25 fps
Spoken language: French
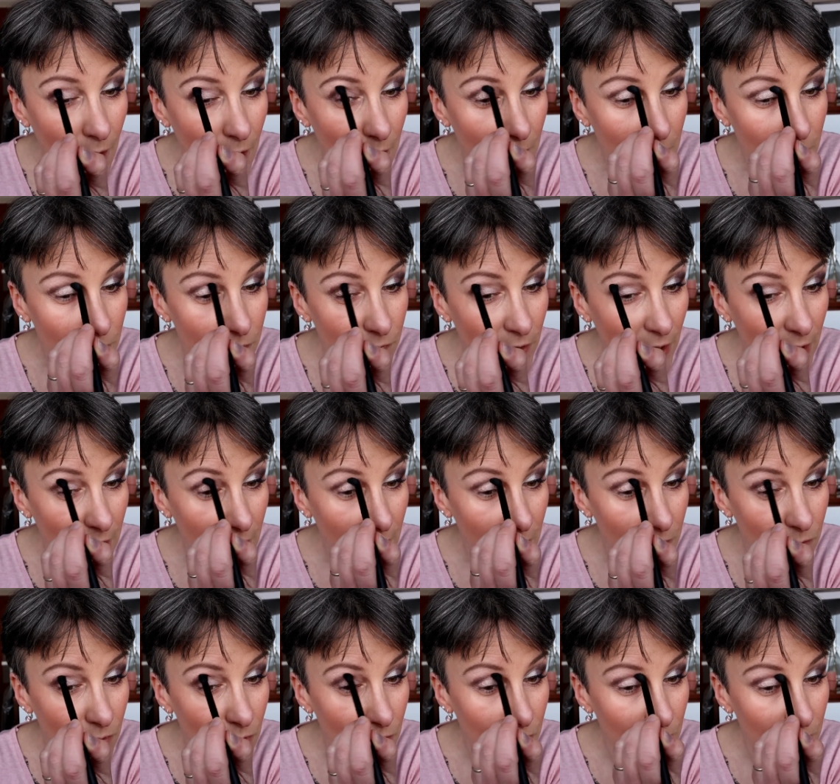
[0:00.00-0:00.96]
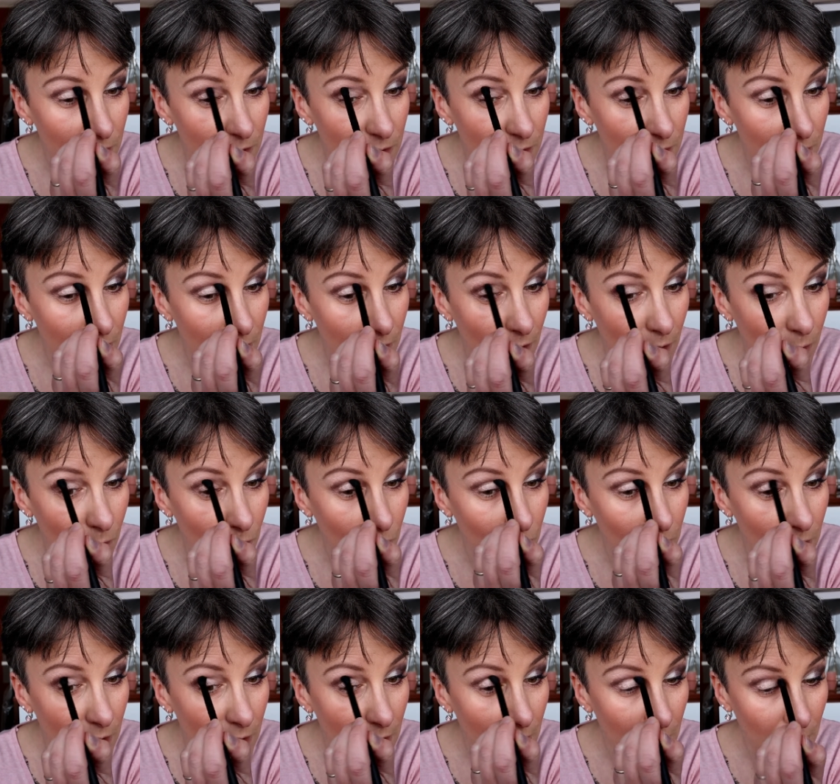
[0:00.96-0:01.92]
Les Von D c'est vraiment
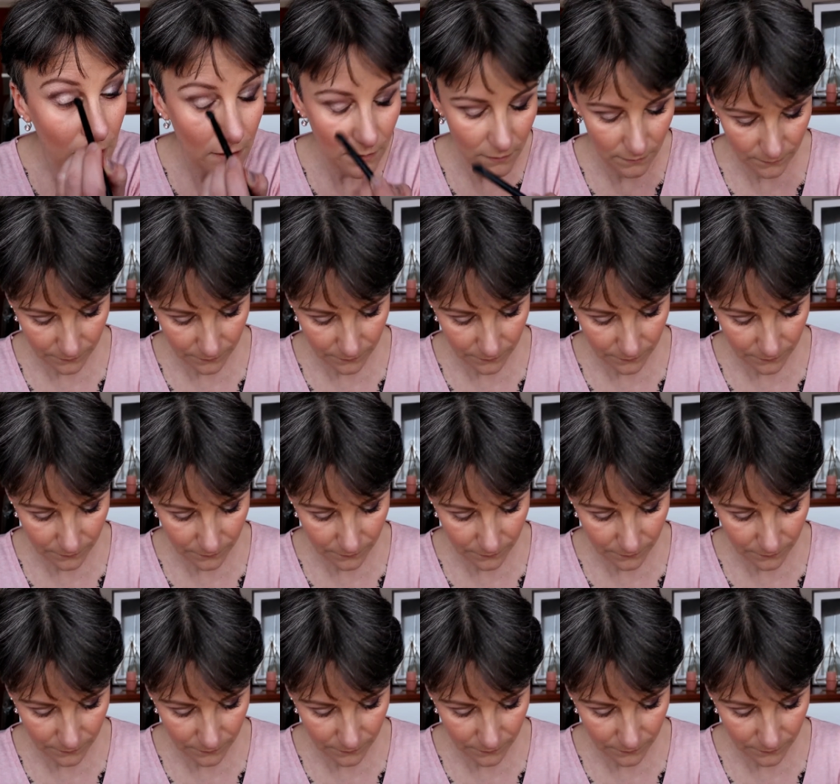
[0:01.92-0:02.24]
des